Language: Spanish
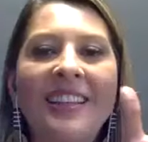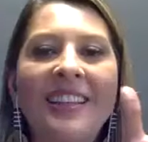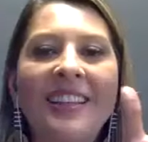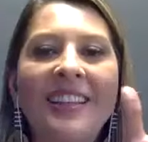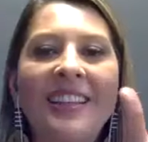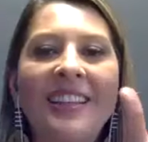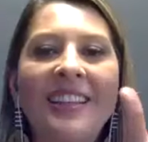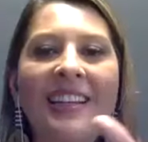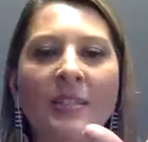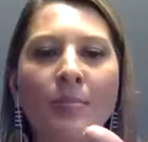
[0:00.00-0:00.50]
del
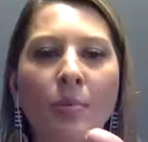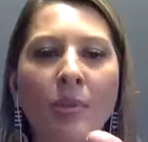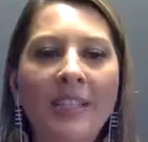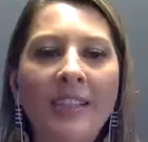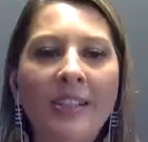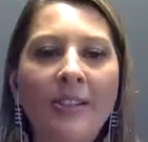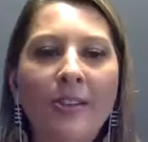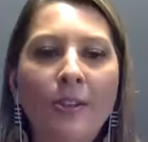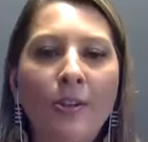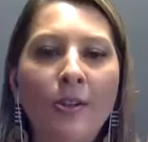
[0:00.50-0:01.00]
análisis
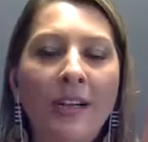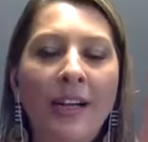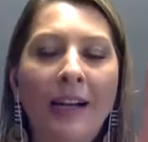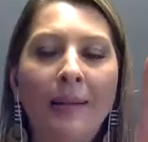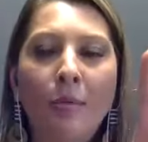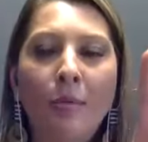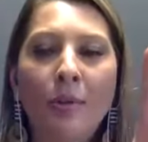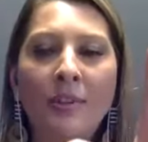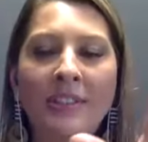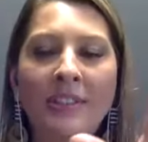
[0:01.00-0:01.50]
político,
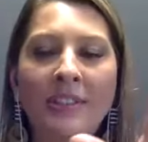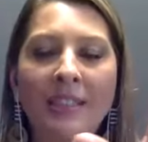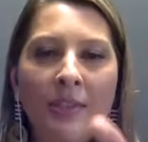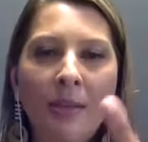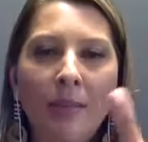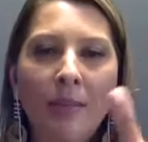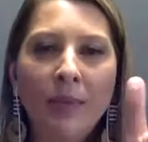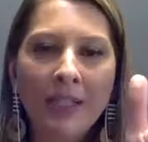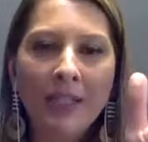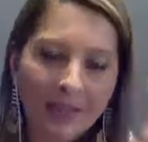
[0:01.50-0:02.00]
aprovechemos
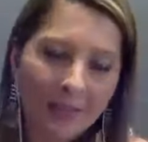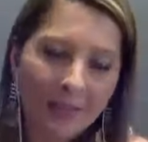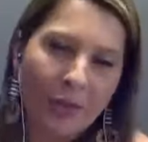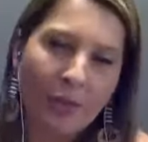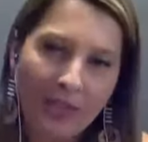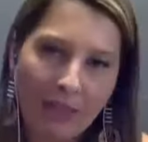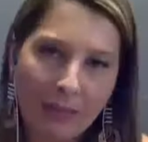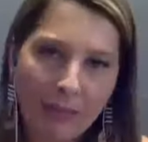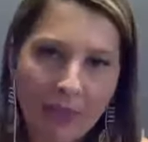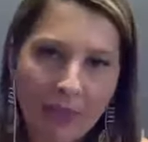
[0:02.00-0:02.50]
también, que
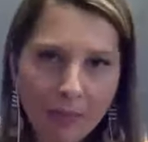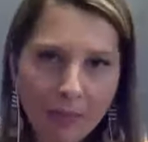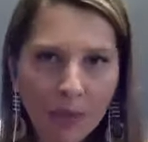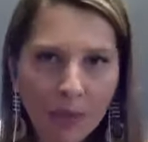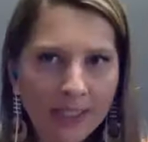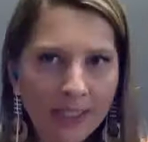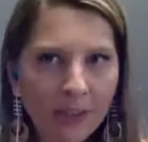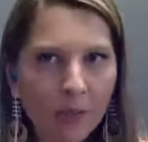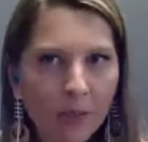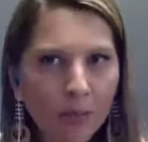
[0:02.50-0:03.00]
bueno, también es
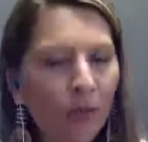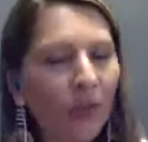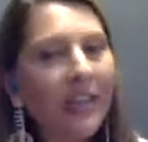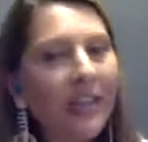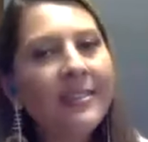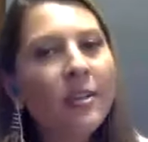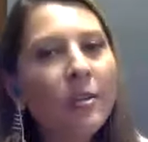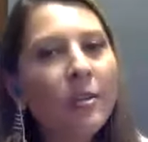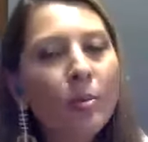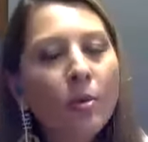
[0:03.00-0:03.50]
político, pero
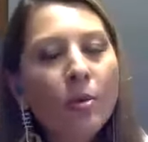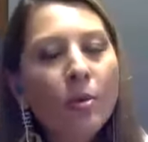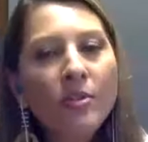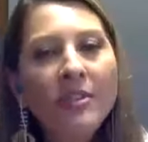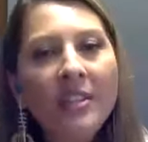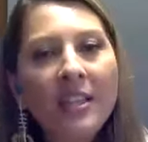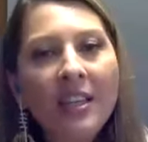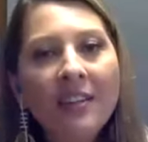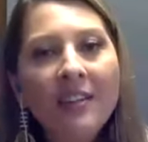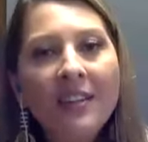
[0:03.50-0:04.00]
así como
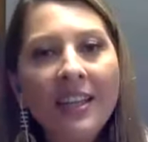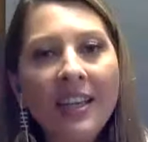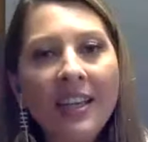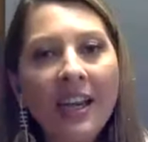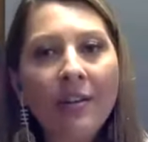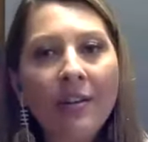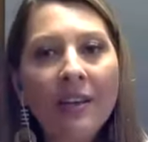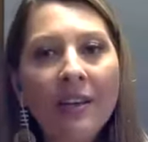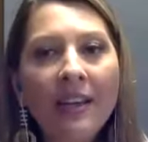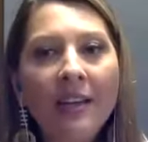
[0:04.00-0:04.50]
se
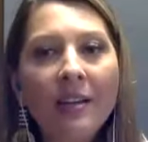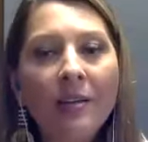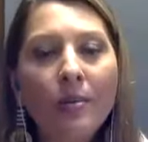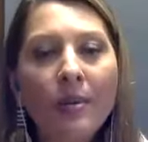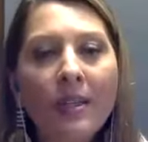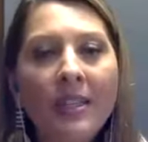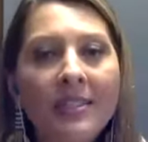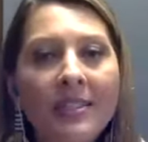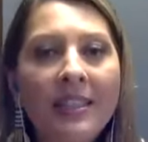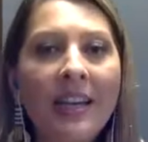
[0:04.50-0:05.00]
reivindicaron las
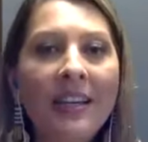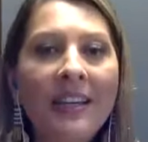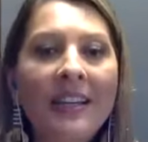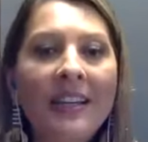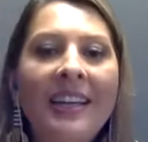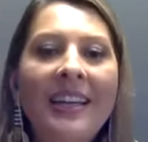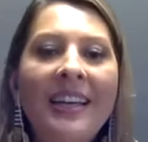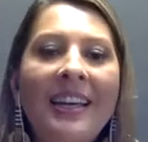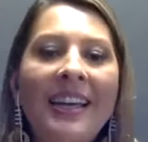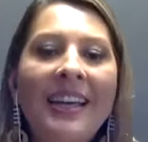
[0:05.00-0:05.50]
encuestas,
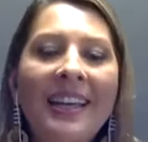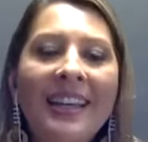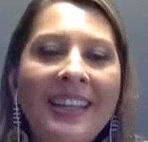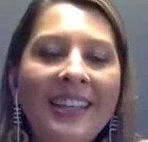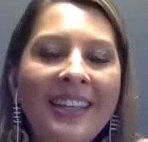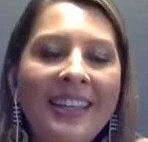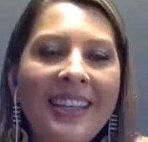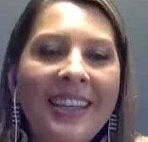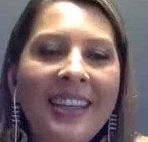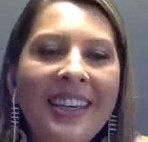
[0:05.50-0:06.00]

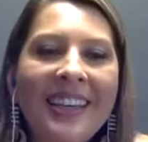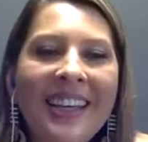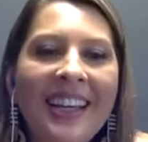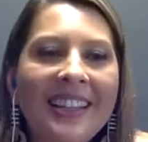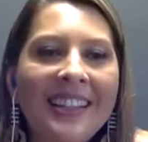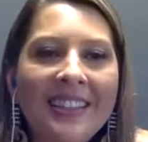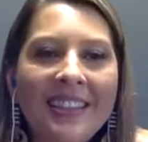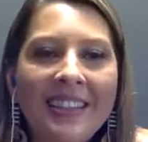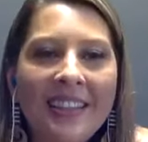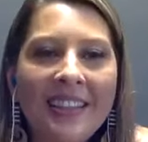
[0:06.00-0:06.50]
qué
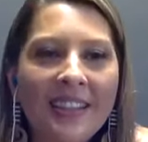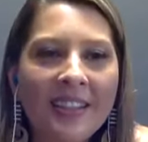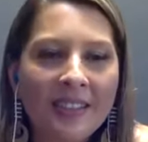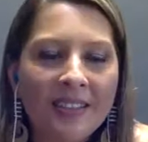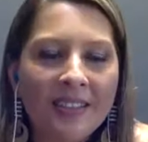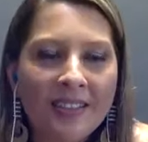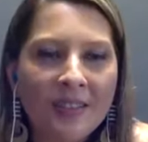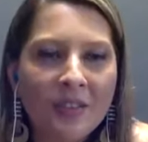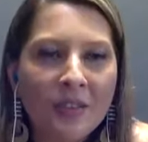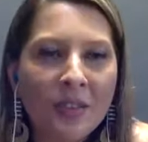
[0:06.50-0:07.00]
grande
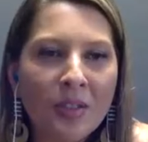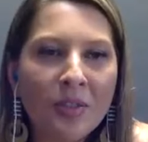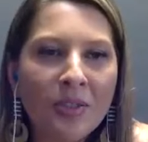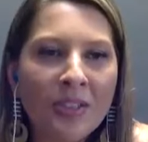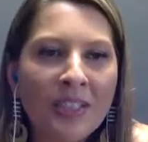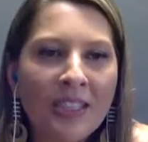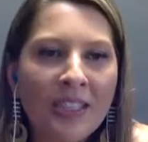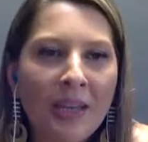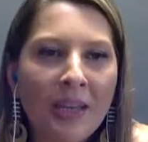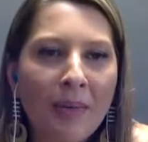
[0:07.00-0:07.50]
nuestro
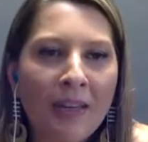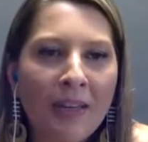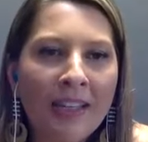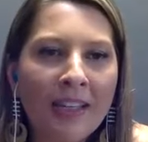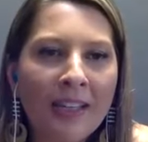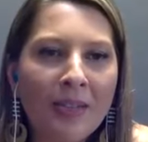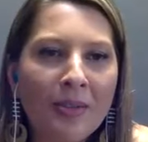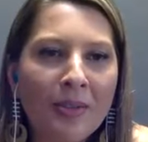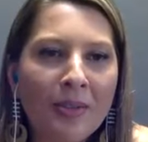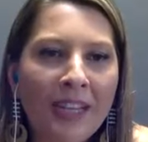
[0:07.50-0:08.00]
sistema
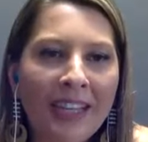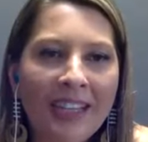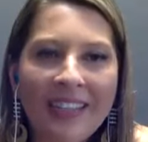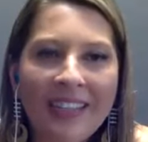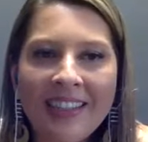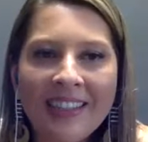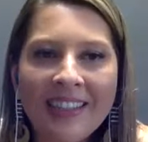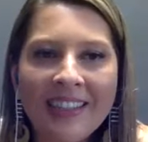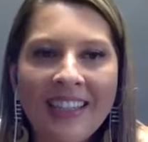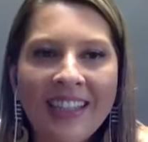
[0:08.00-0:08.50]

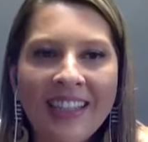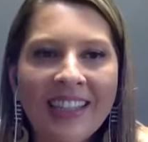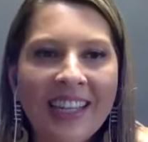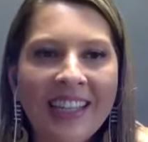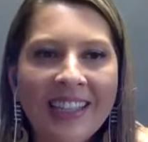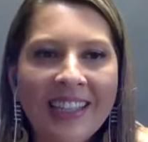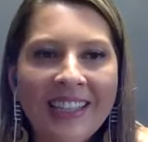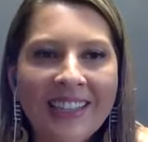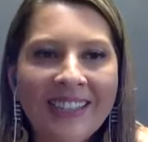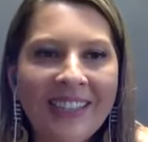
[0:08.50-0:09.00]
electoral, qué
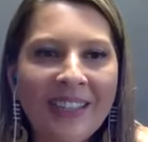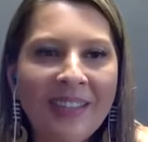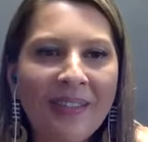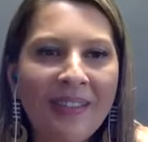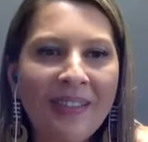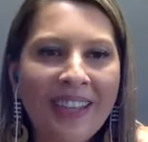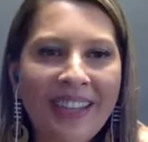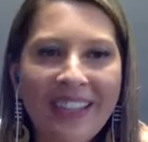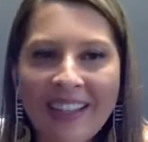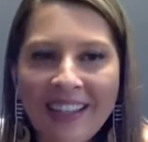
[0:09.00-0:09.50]
grande el
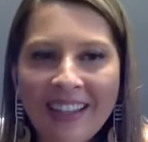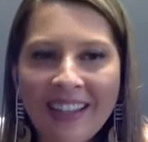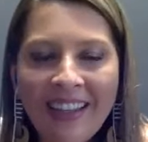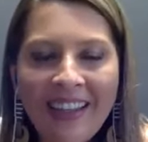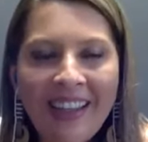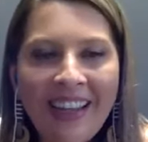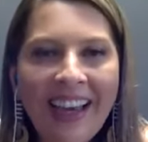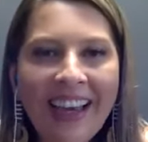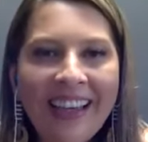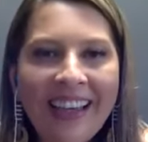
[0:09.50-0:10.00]
CERVEL.
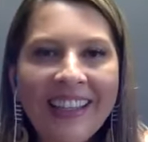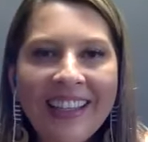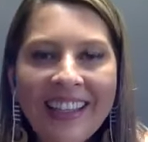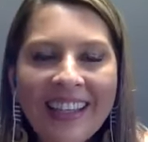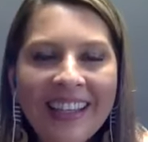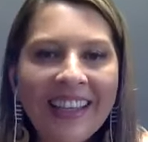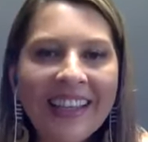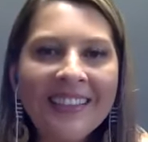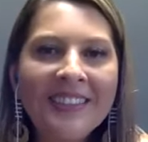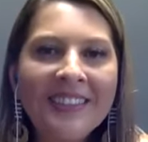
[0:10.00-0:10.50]
Ayer
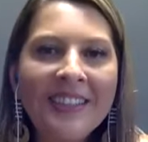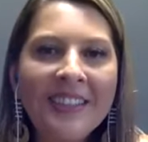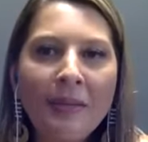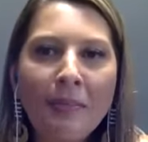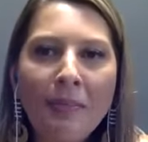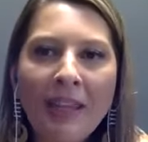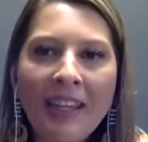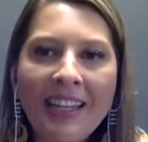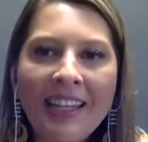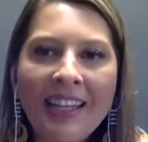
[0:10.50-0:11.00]
era las siete y
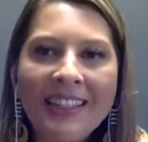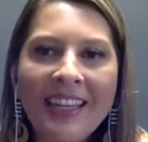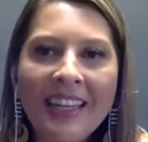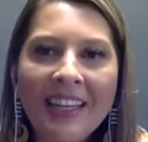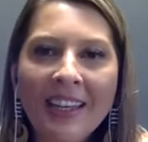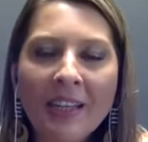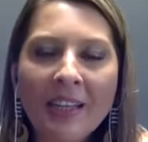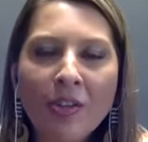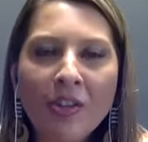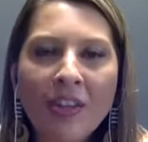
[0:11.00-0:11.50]
media de la
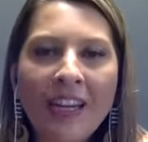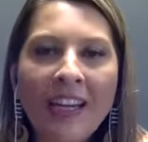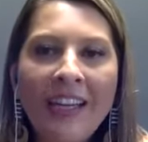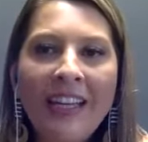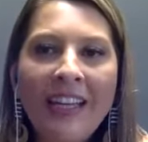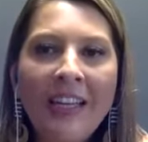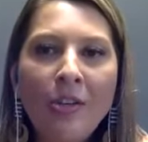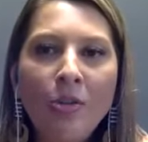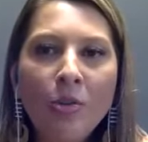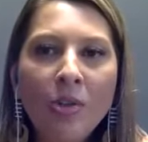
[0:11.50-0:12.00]
tarde, o sea,
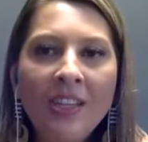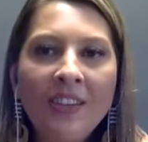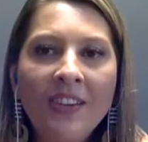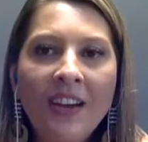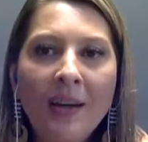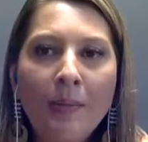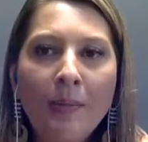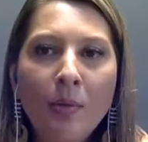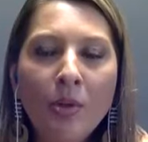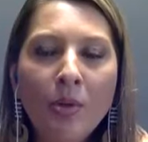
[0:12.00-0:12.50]
no
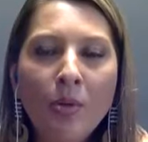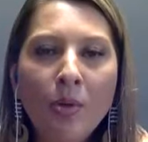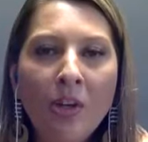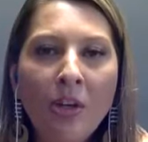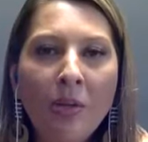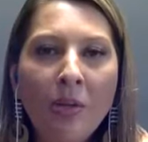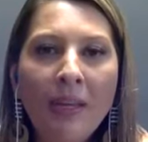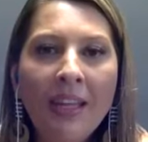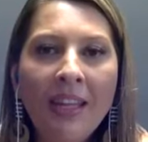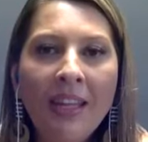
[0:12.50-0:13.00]
llevábamos ni una
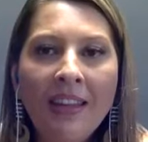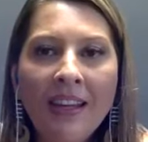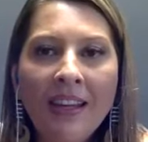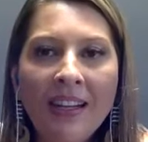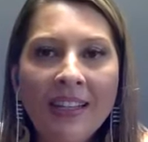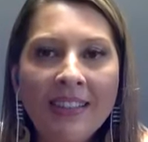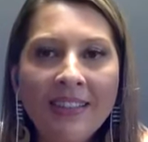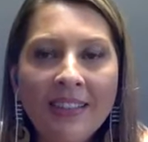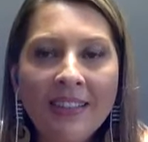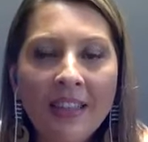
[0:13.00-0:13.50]
hora y media
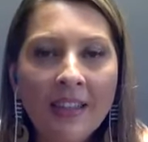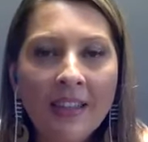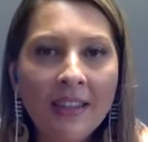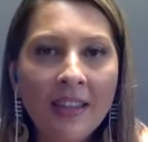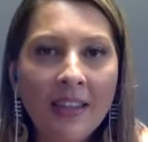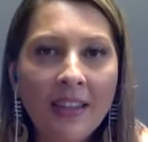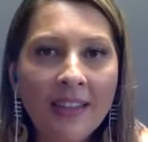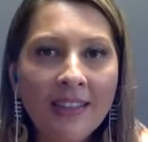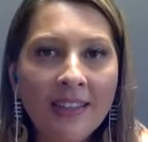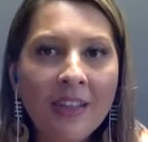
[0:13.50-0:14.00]
casi
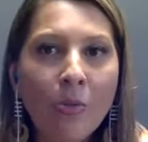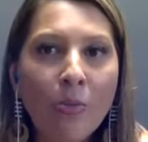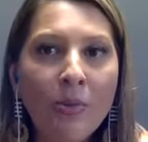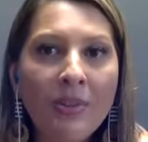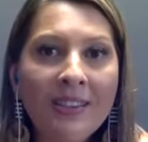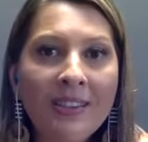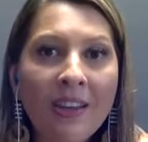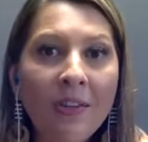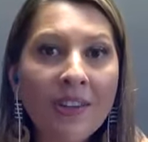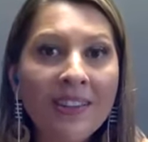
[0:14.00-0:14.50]
desde que se
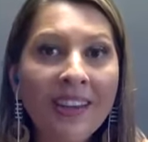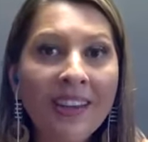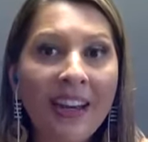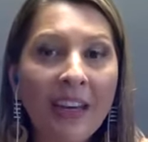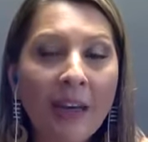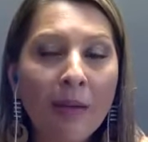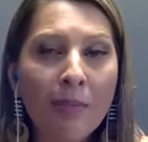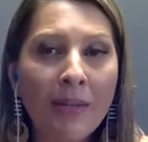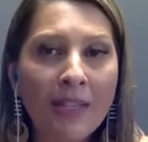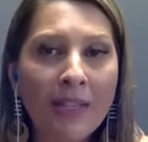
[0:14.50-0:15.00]
comenzaron a cerrar
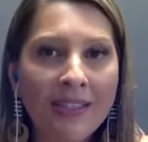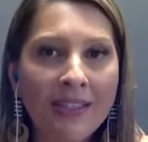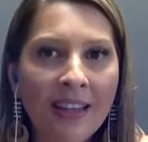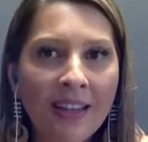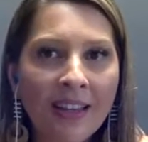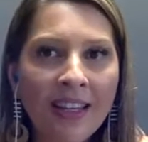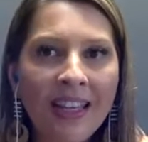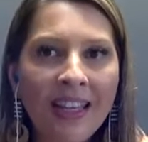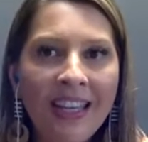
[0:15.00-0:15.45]
las mesas.